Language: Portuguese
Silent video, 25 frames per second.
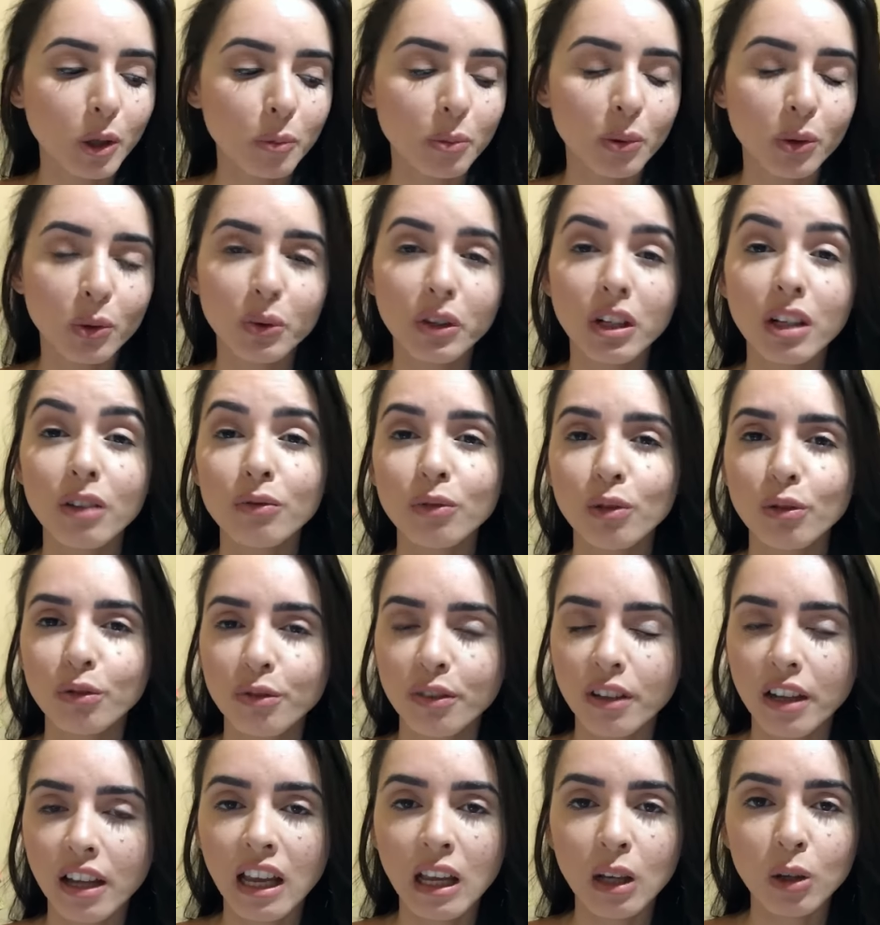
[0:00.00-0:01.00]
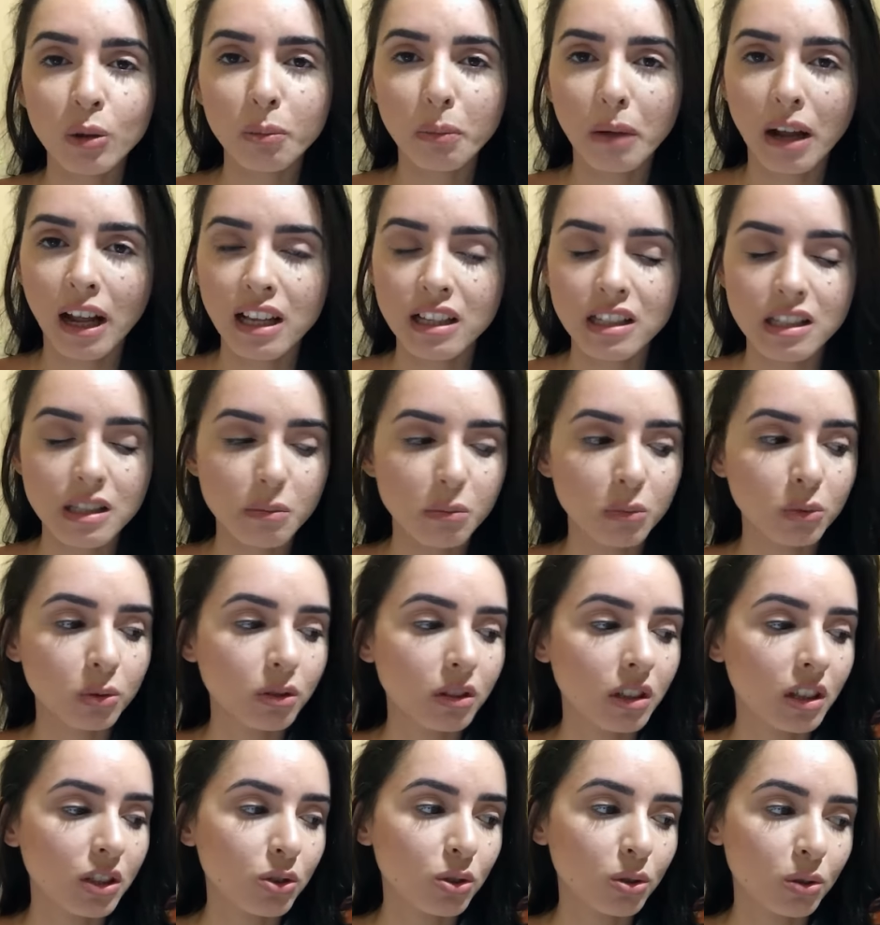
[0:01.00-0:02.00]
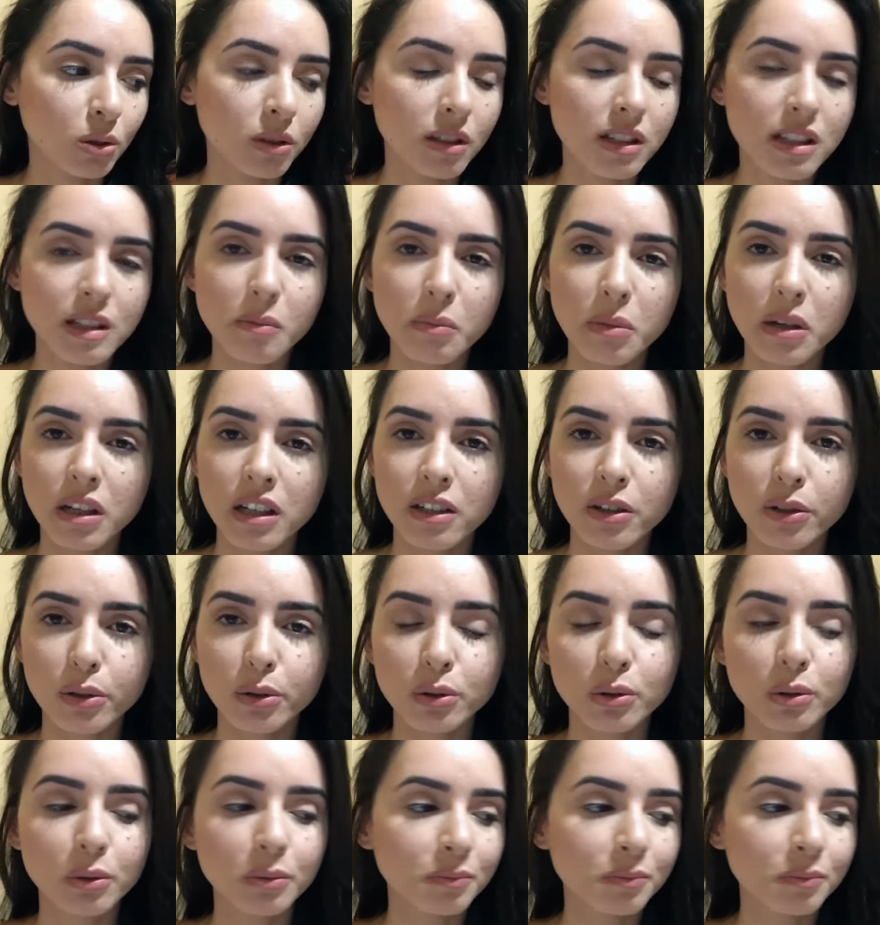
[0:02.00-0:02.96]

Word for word: Eu procurei envolver ela o máximo durante todo esse período,